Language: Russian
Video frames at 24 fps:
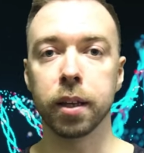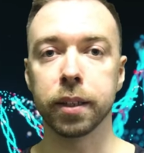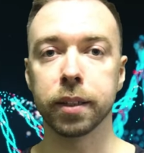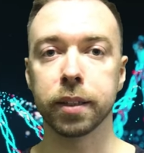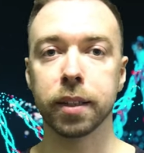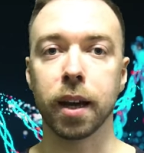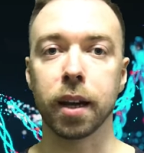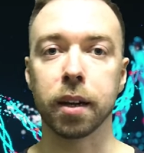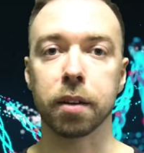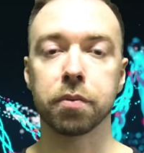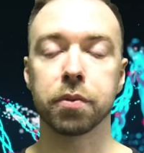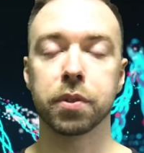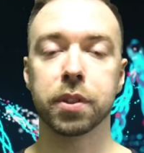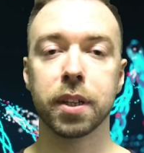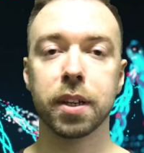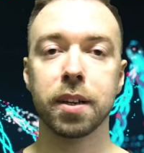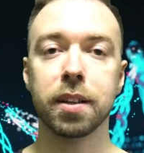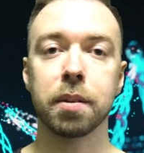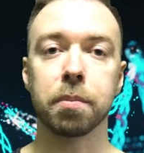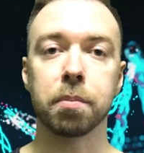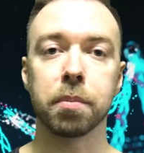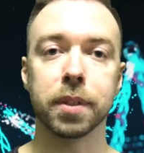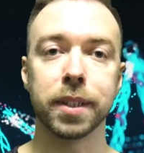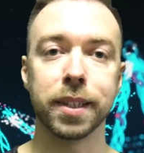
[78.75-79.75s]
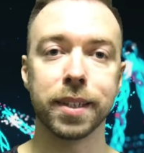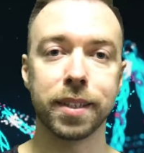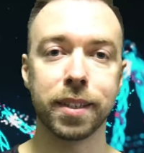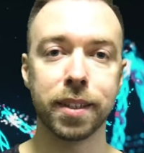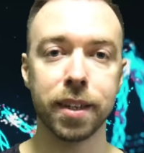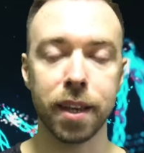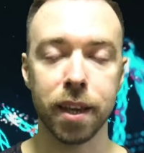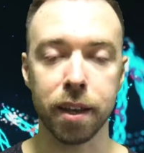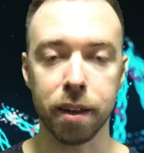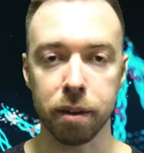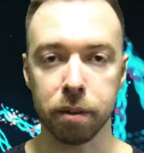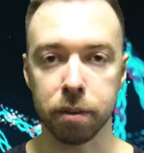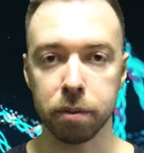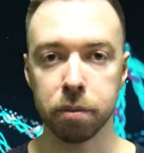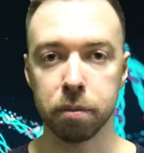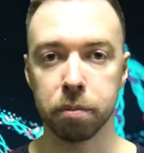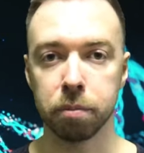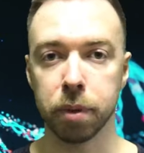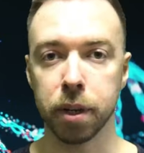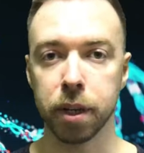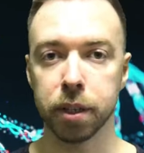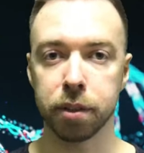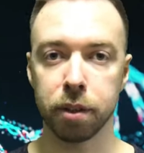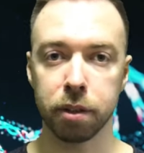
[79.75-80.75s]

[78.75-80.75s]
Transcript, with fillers: Итак, в целом идея моих